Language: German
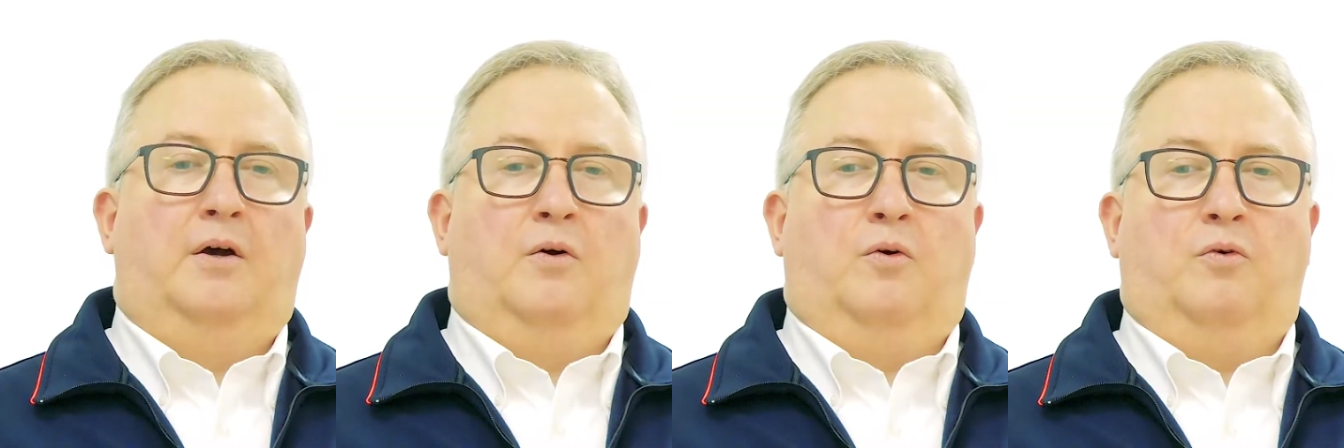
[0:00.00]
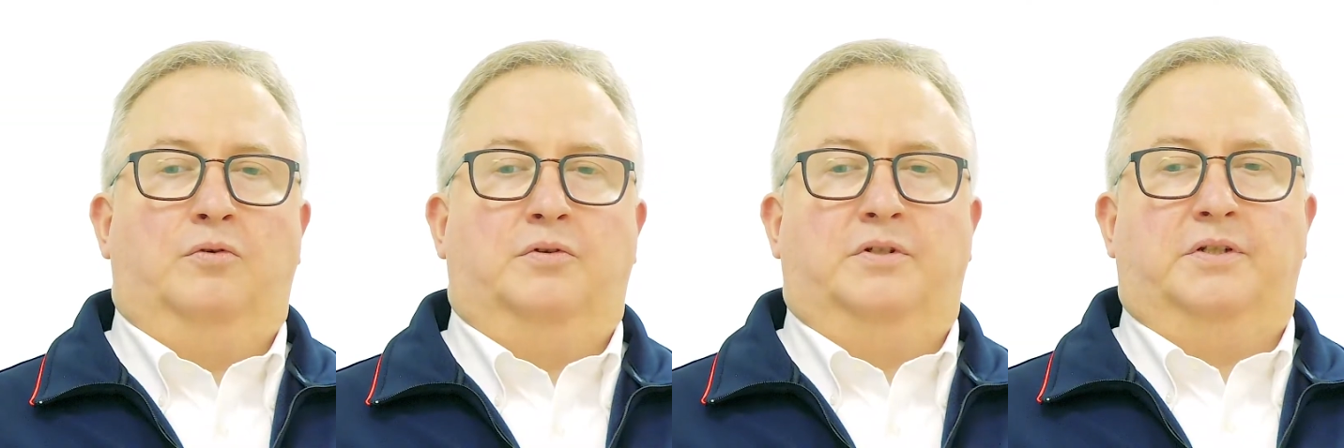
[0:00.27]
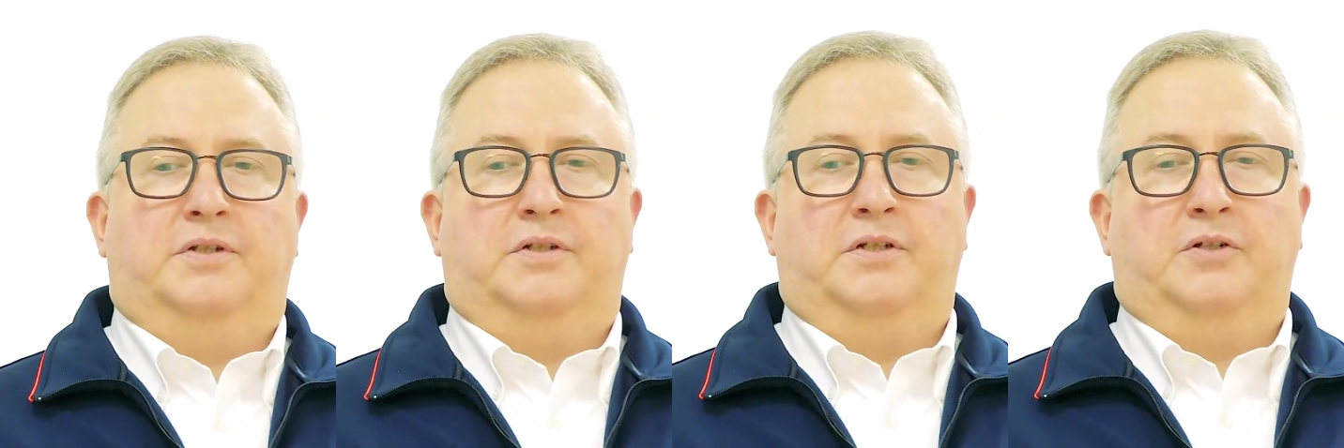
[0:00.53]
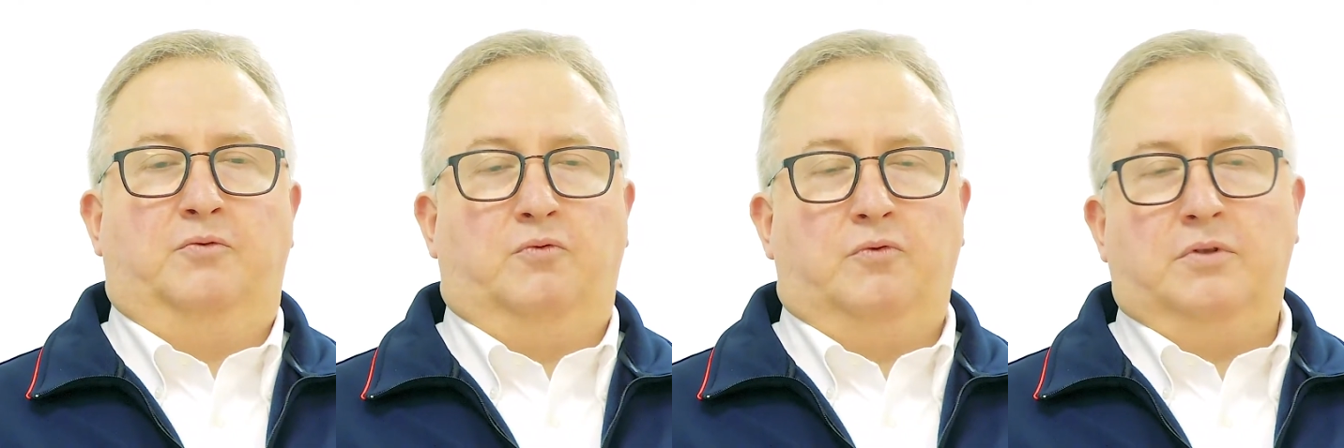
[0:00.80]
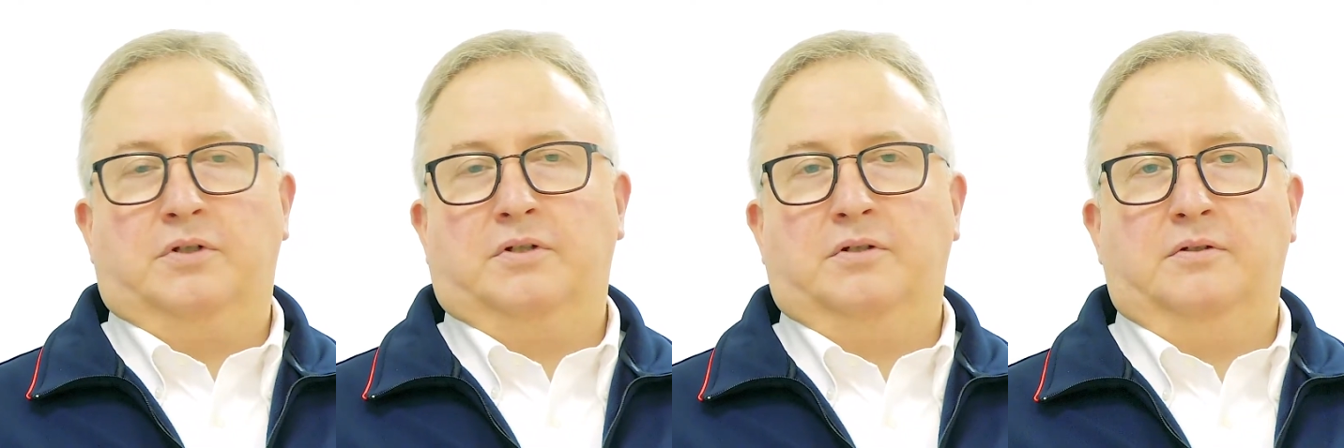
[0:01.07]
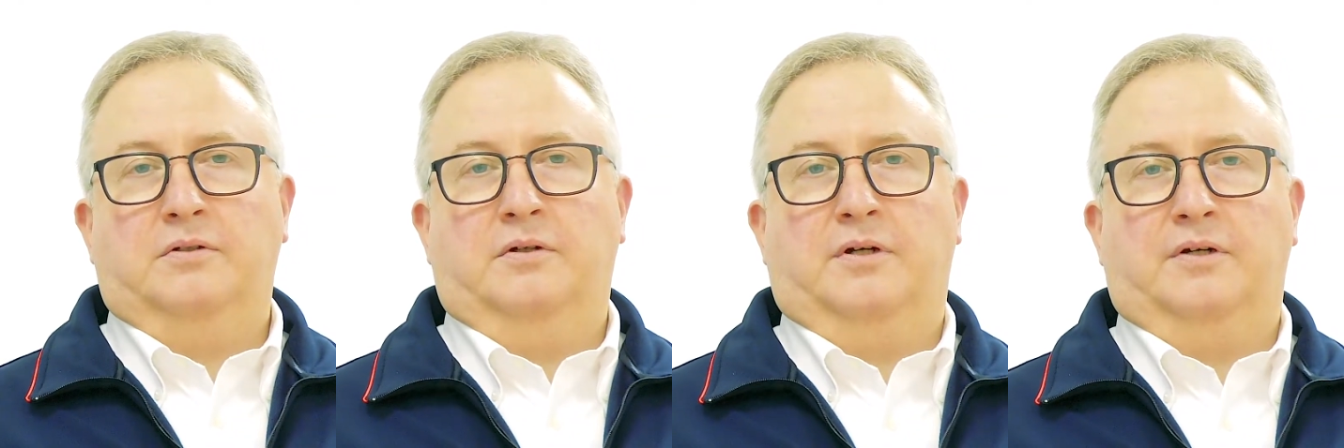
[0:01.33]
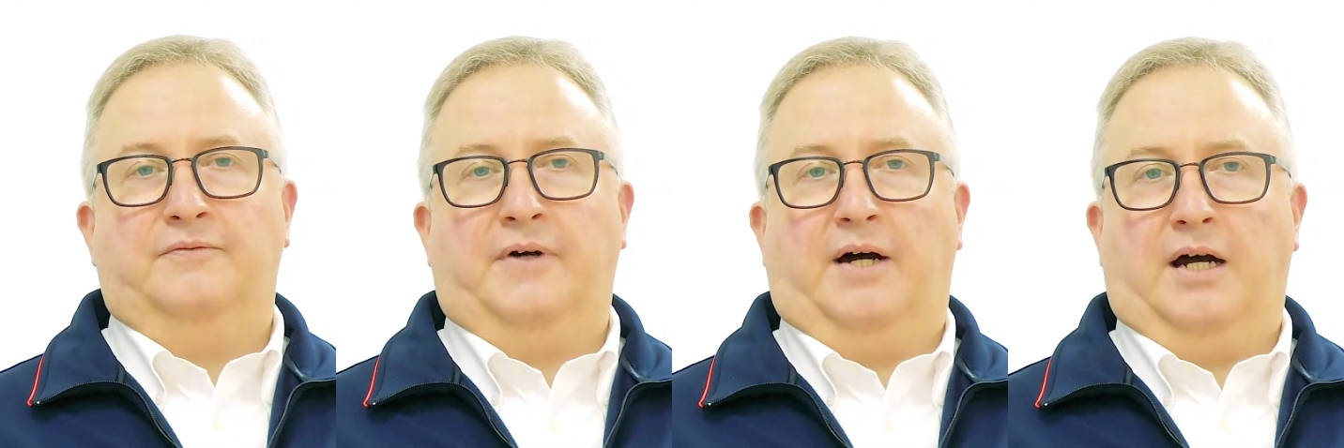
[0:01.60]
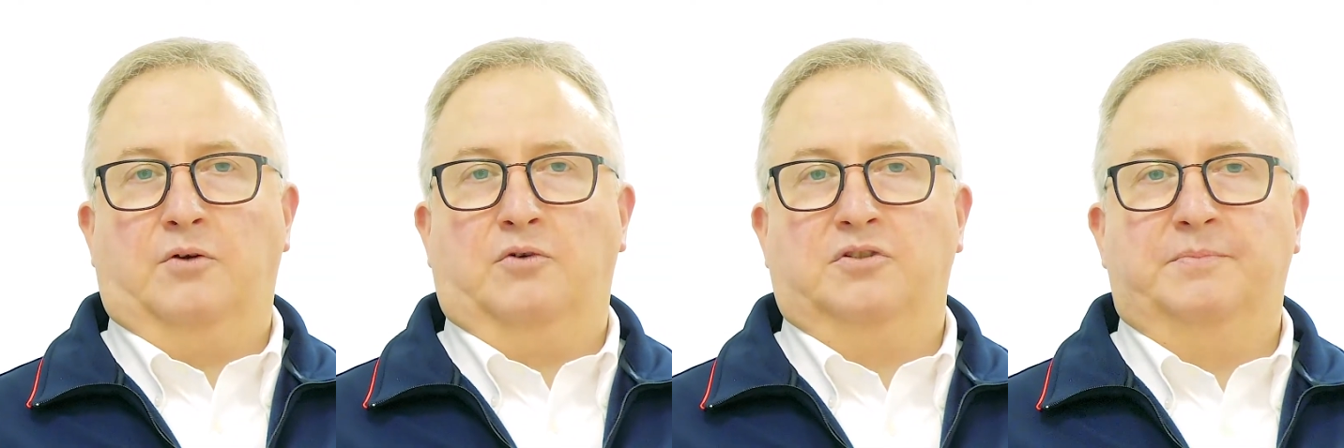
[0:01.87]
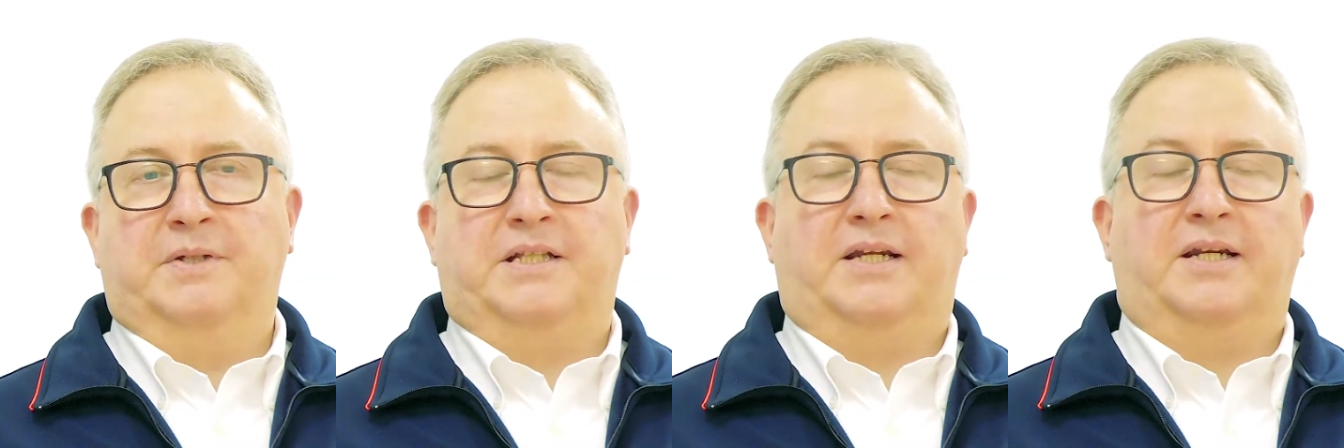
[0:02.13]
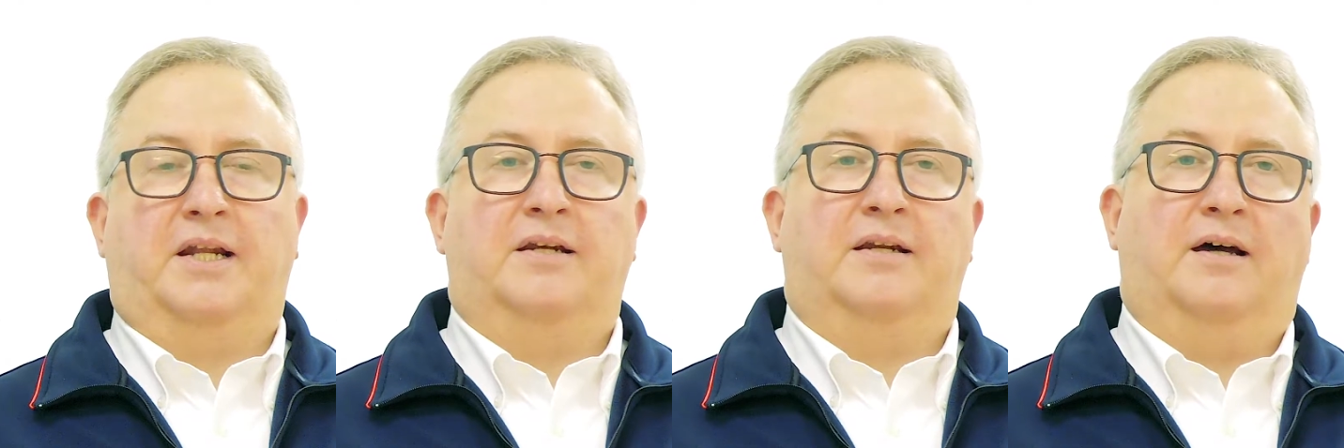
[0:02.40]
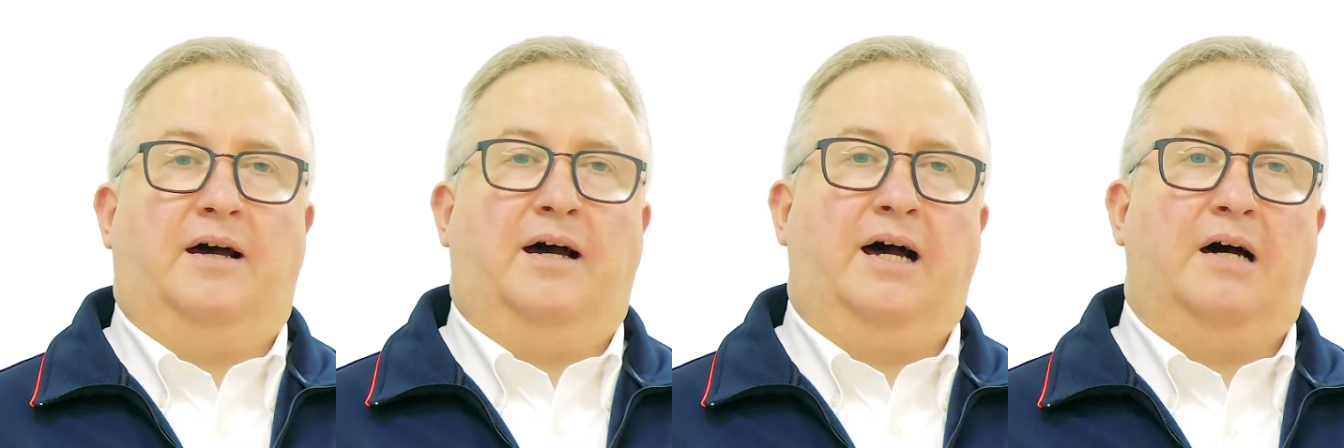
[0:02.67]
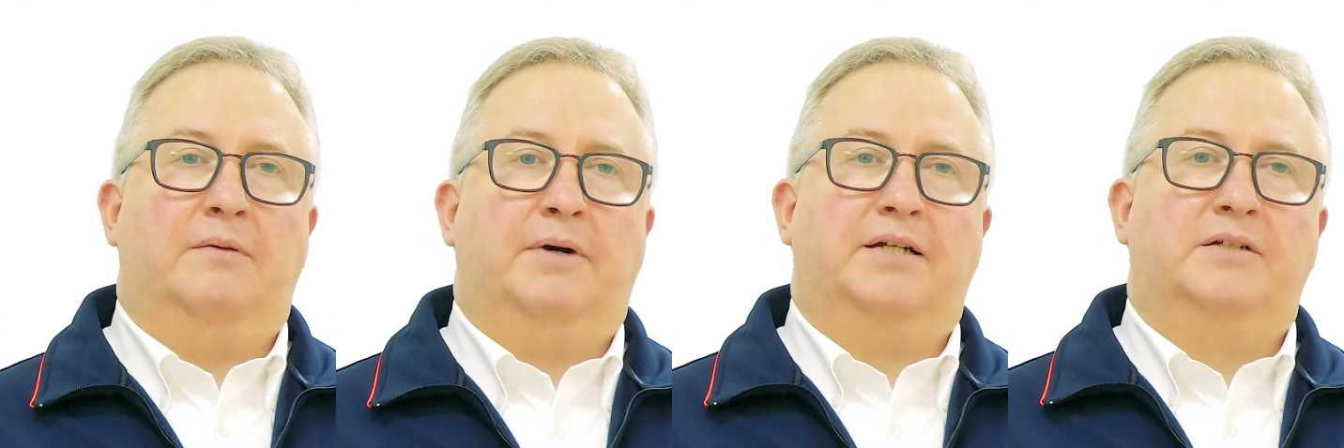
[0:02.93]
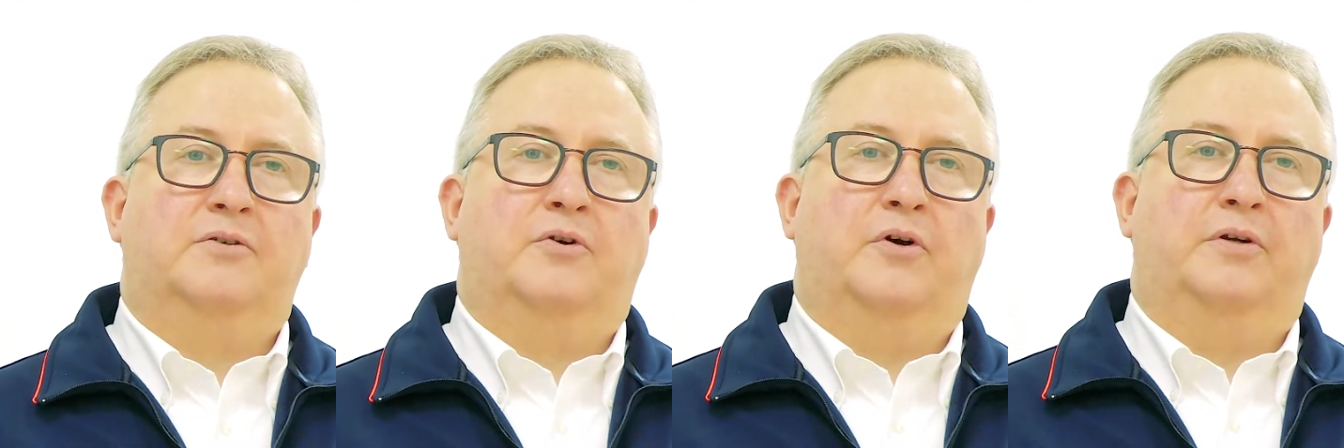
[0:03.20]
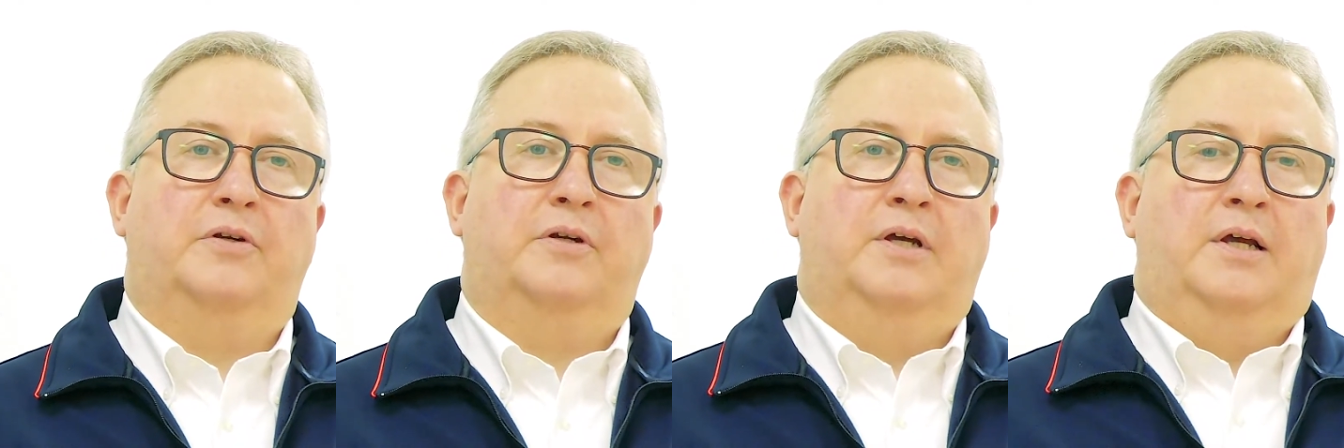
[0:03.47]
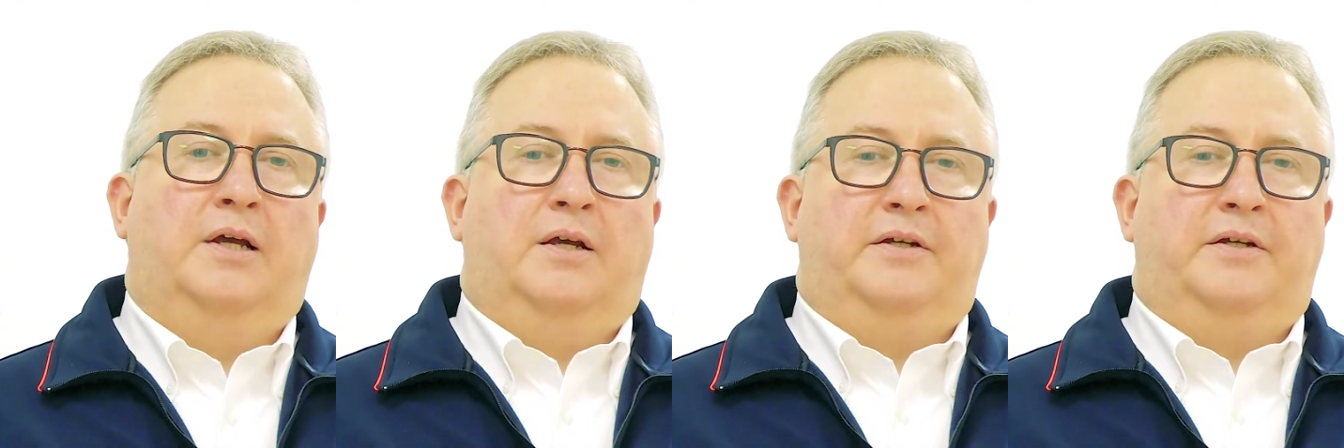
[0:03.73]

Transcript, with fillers: und die Jugend äh, gefahrlos miteinander arbeiten können.